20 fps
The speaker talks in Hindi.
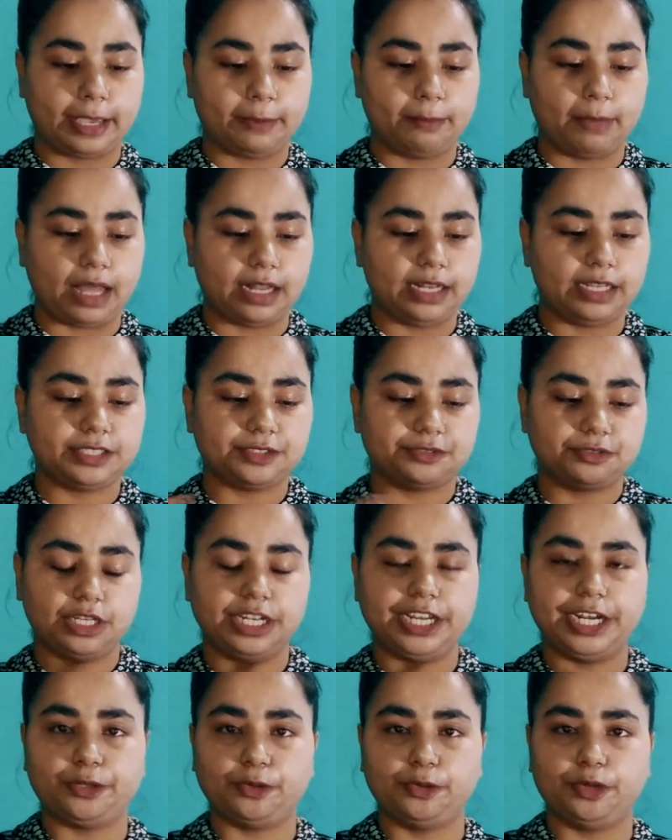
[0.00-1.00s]
कि मान लीजिए वो
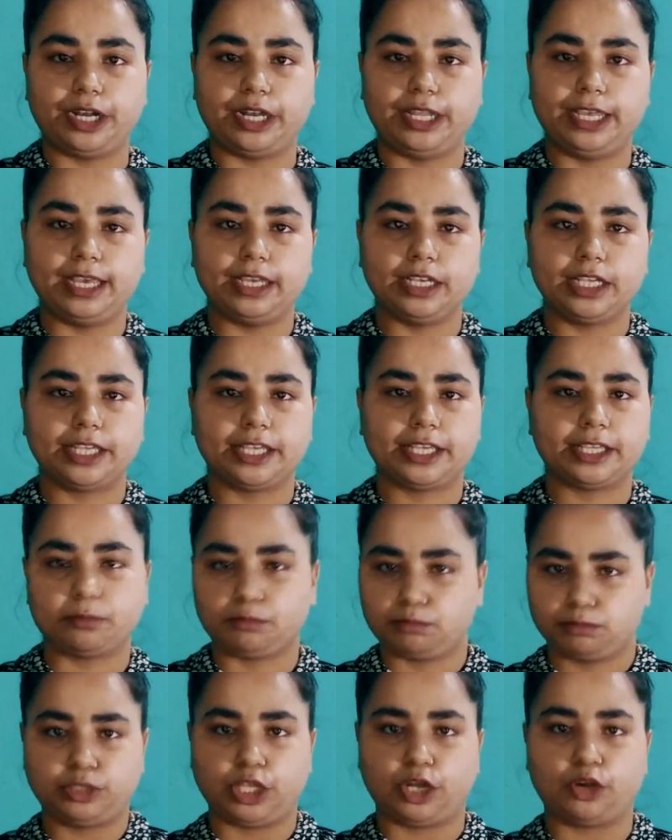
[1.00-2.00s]
लेट उठ रही है
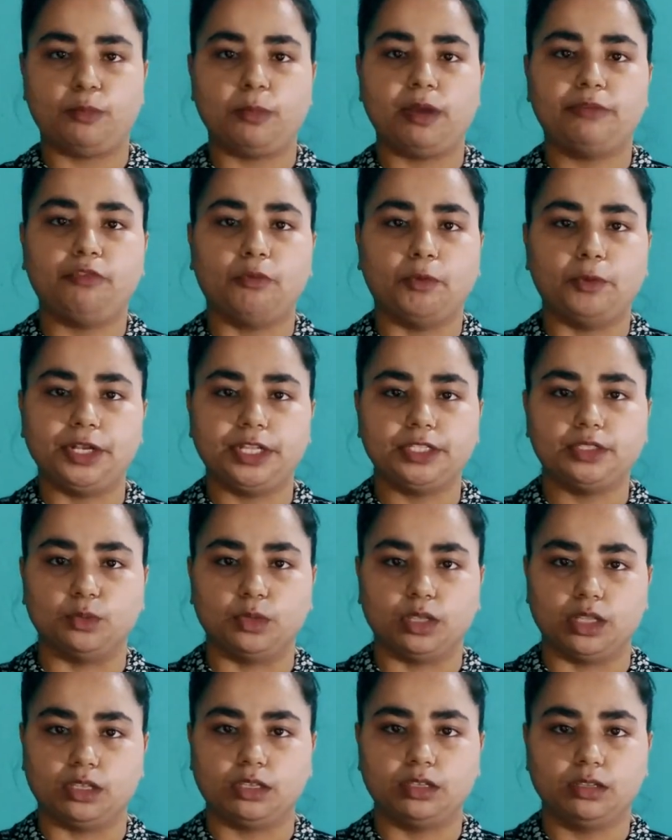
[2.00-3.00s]
तेरे को मैं फ़ोन नहीं
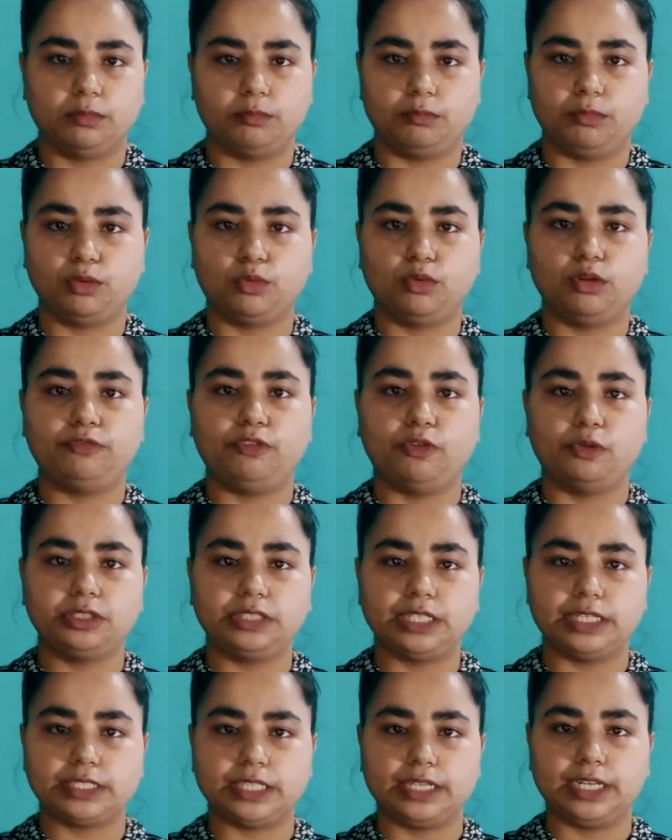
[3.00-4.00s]
दूंगी बिल्कुल
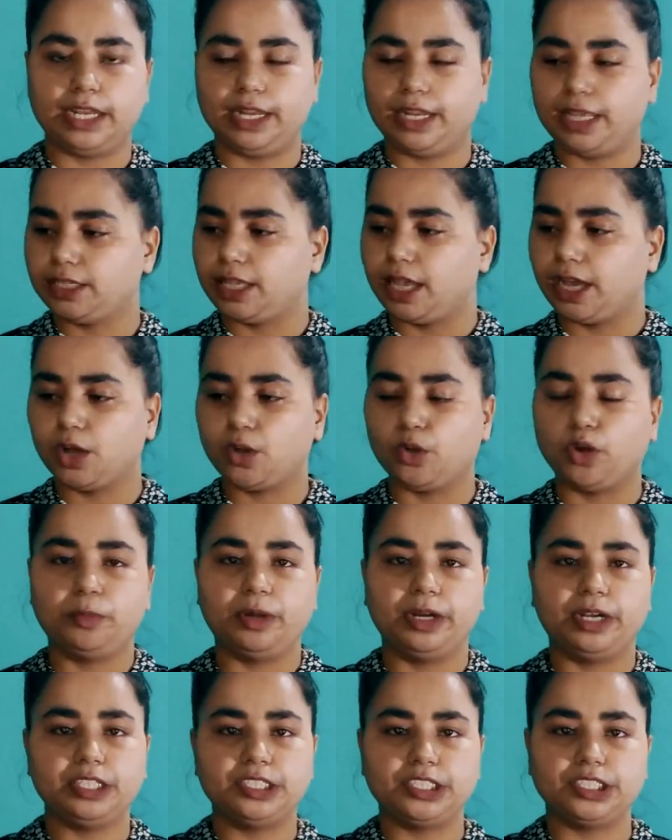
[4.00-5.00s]
फ़ोन तेरे से ले लिया जाएगा
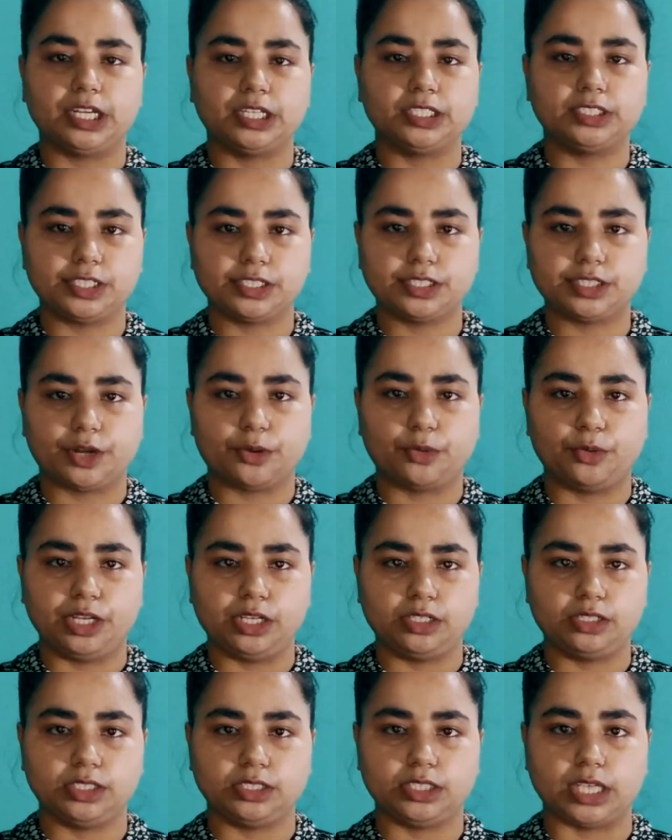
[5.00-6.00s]
कोई भी डिजिटल चीज़ तेरे को
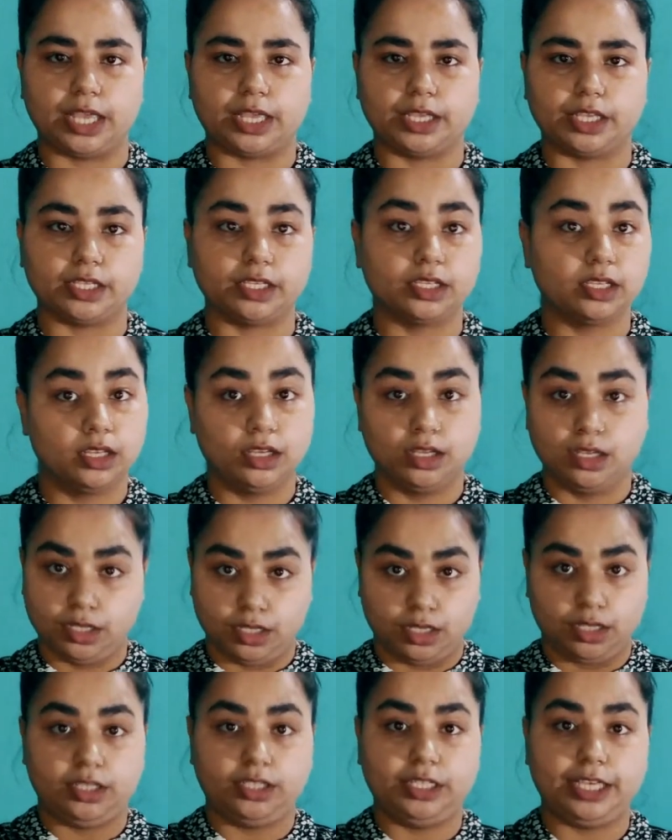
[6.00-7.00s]
नहीं दी जाएगी
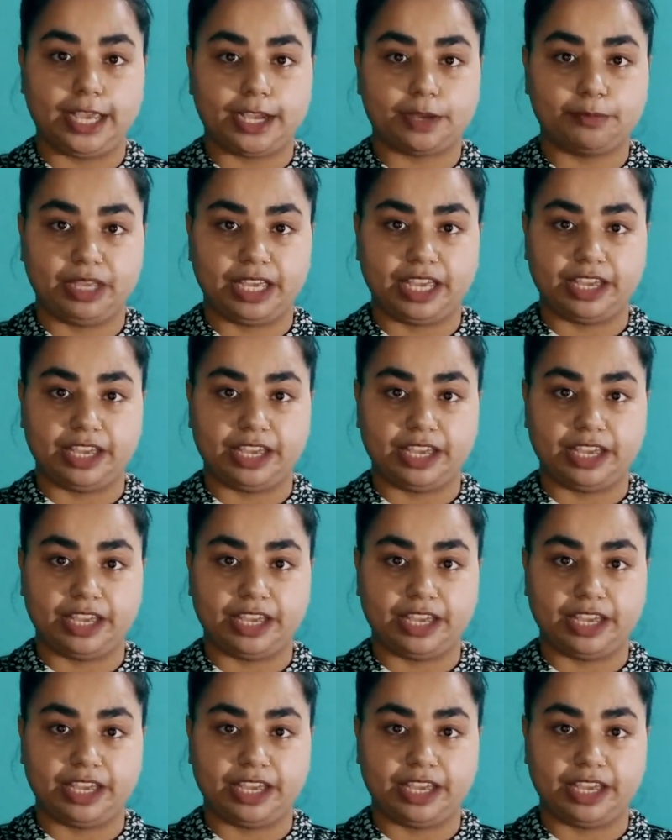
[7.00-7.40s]
ये एक